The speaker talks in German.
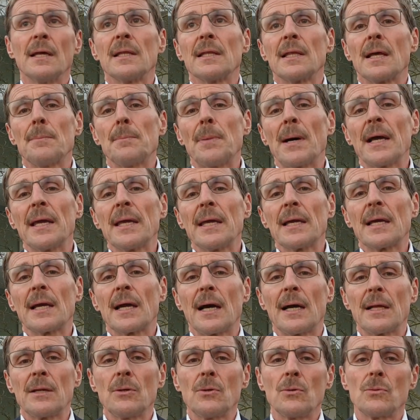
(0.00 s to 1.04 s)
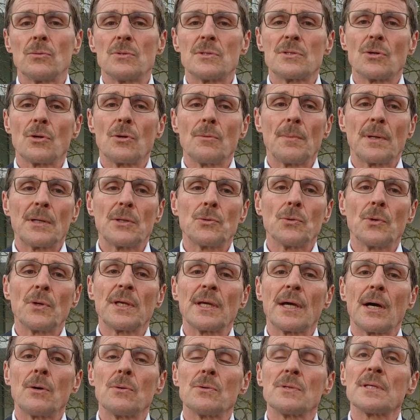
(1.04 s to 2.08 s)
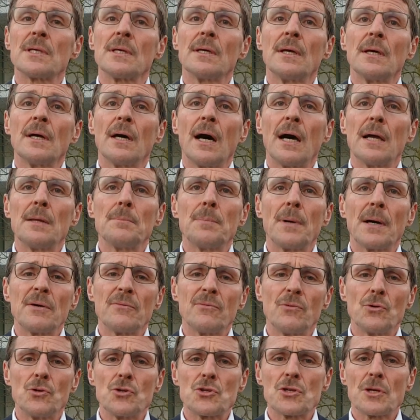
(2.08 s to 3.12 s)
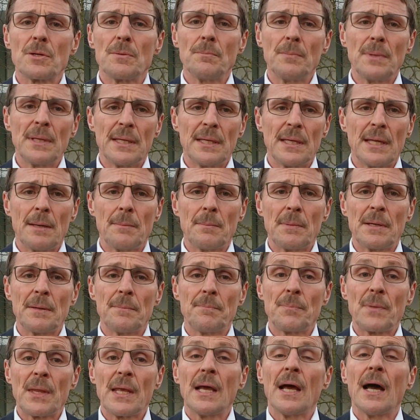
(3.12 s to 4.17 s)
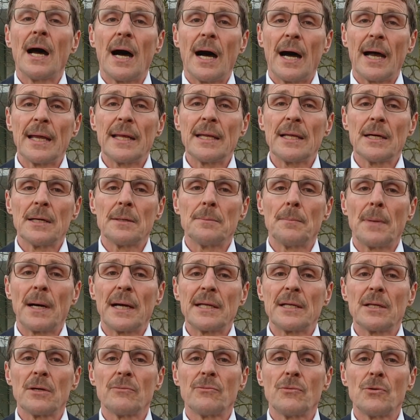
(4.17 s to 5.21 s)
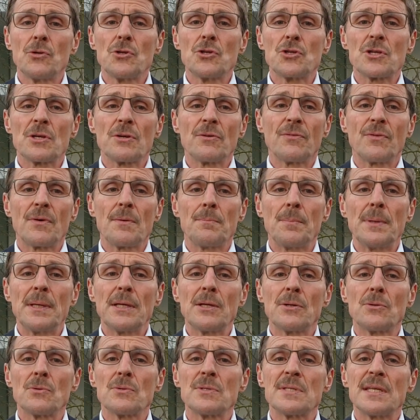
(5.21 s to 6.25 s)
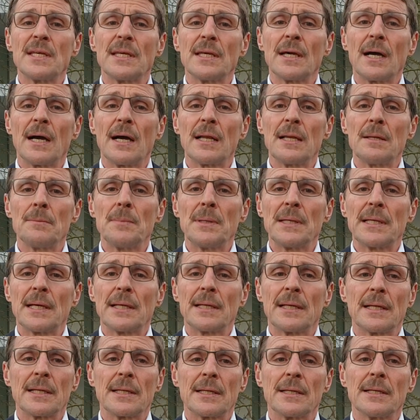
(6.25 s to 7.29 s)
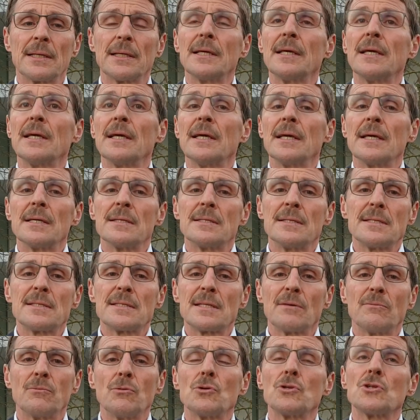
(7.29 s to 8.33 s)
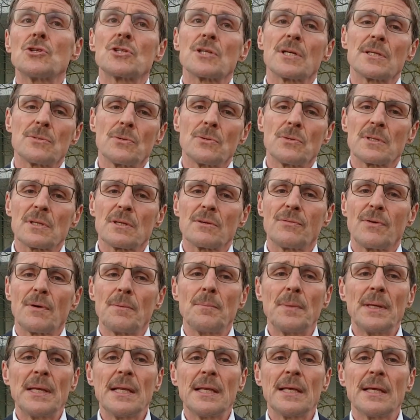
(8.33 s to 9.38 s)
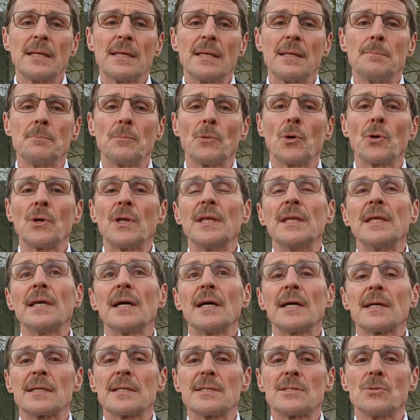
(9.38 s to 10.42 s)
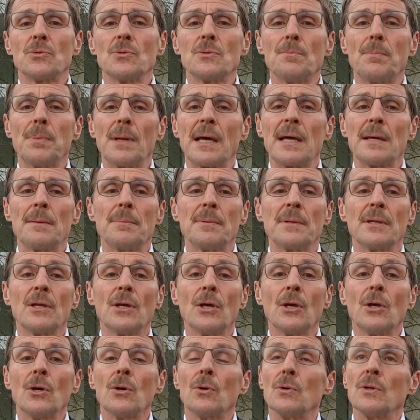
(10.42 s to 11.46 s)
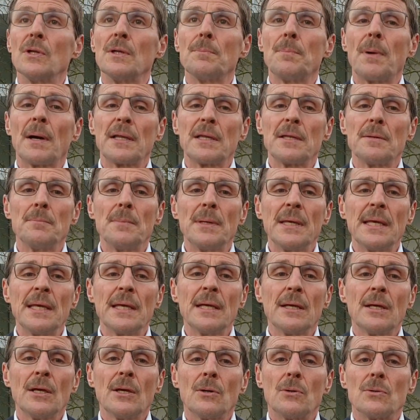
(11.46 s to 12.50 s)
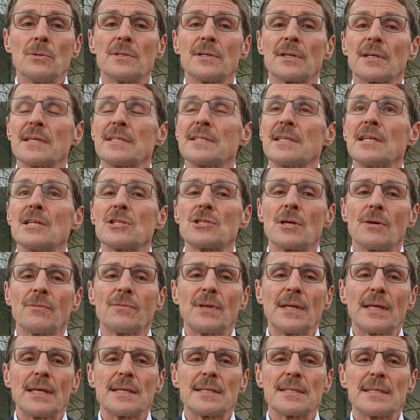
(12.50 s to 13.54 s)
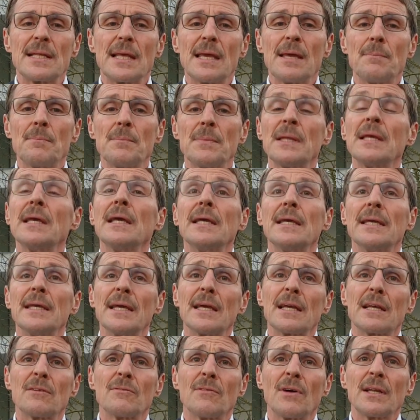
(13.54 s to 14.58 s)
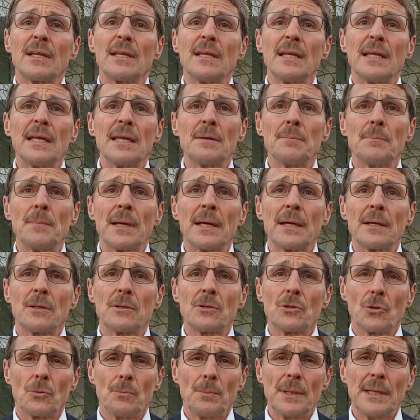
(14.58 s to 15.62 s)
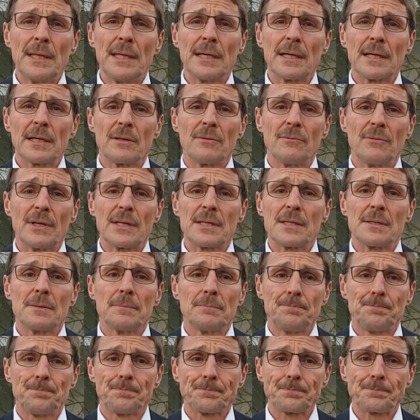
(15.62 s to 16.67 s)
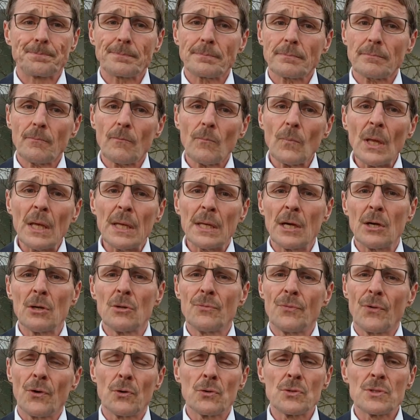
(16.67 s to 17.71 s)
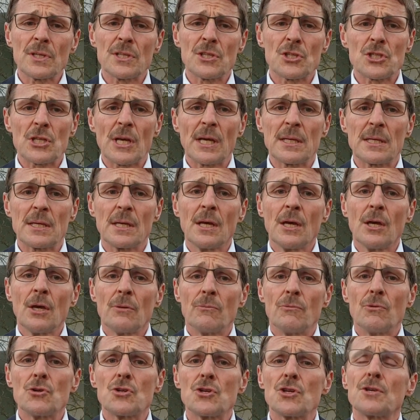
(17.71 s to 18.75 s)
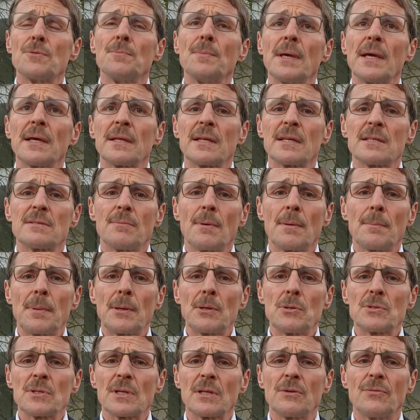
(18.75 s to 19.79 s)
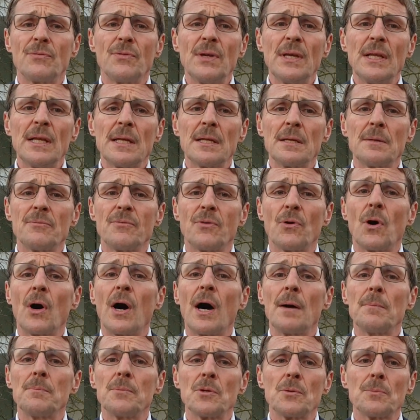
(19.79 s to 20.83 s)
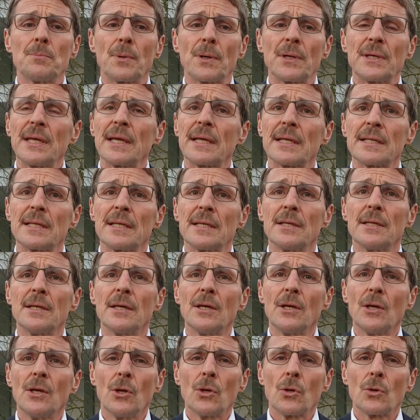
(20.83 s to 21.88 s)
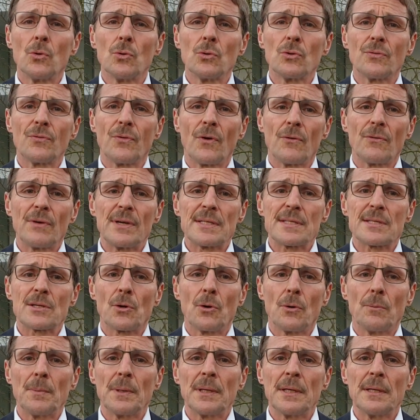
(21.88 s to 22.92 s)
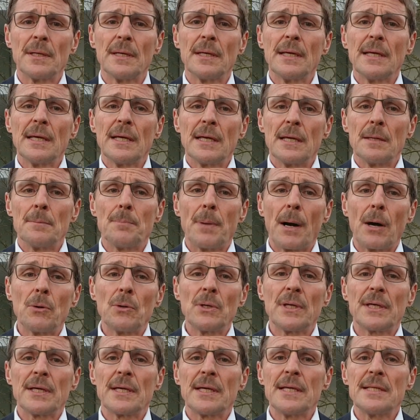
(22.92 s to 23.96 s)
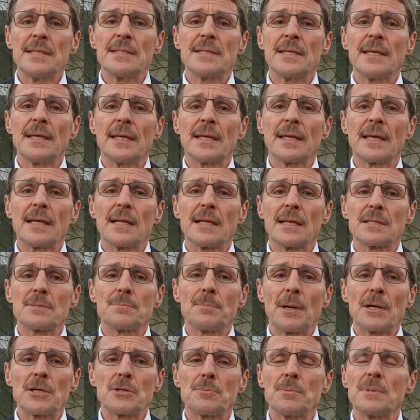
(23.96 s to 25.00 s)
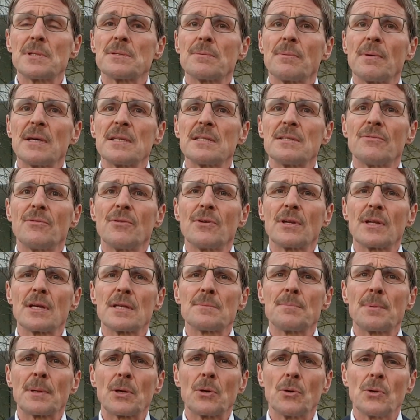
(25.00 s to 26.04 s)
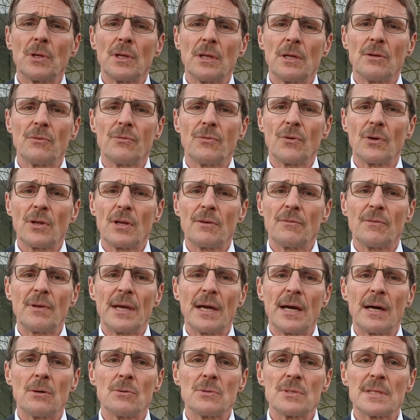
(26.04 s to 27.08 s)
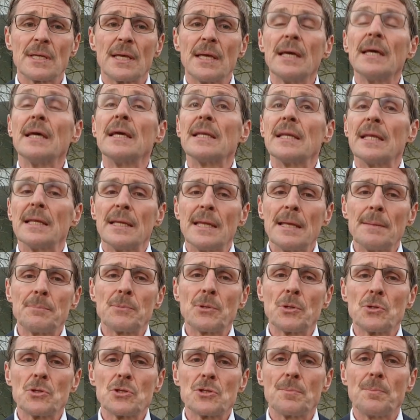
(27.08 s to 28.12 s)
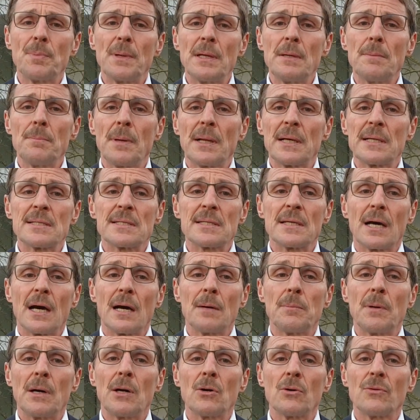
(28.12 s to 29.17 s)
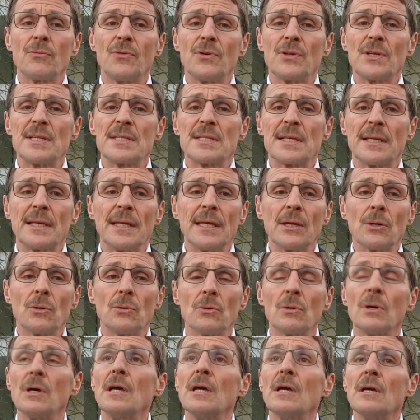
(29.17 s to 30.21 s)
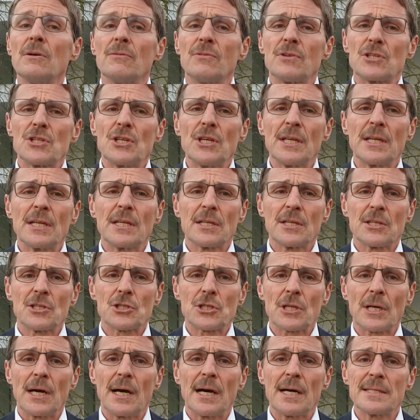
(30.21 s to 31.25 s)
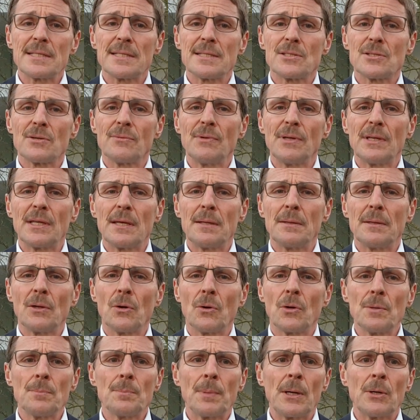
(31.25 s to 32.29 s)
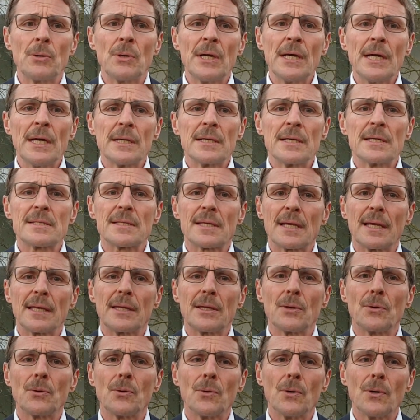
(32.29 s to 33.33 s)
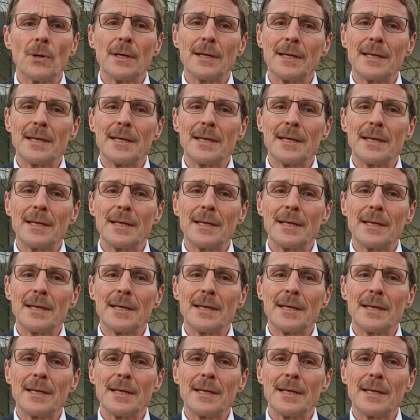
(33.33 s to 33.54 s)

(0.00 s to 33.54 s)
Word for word: Dabei kann und soll man durchaus ein paar Wünsche mitnehmen. Einer meiner Wünsche verbindet uns sicher alle miteinander. Es ist der Wunsch, dass unsere Familien im neuen Jahr gesund bleiben und die Pandemie unser gesellschaftliches Leben irgendwann nicht mehr dominieren wird. Ja, und für unsere Stadt wünsche ich mir, dass wir bei unseren vielen vorhabenden Projekten gut vorwärtskommen. In baulicher Hinsicht gilt das beispielsweise für das begonnene Feuerwehrhaus, den Neptunspielplatz, aber auch für die Sanierung verschiedener Straßen sowie den Neubau des GDO